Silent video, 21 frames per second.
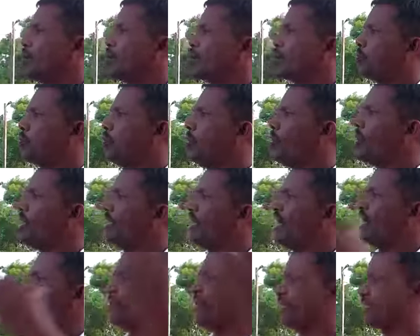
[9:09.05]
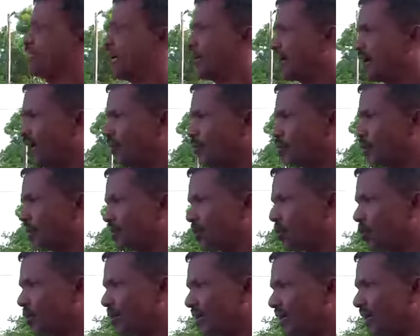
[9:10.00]
ஒரு போலியான பிரச்சாரங்களை
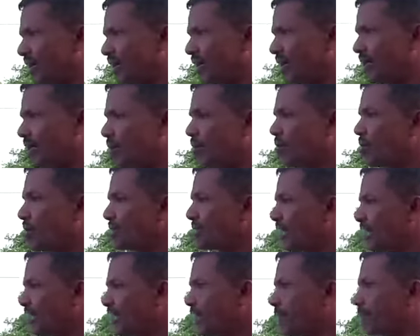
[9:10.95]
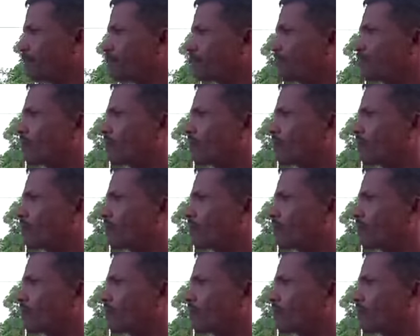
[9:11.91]
முன்னெடுத்துக் கொண்டிருக்கிறார்கள் உங்களுக்கு தெரியும்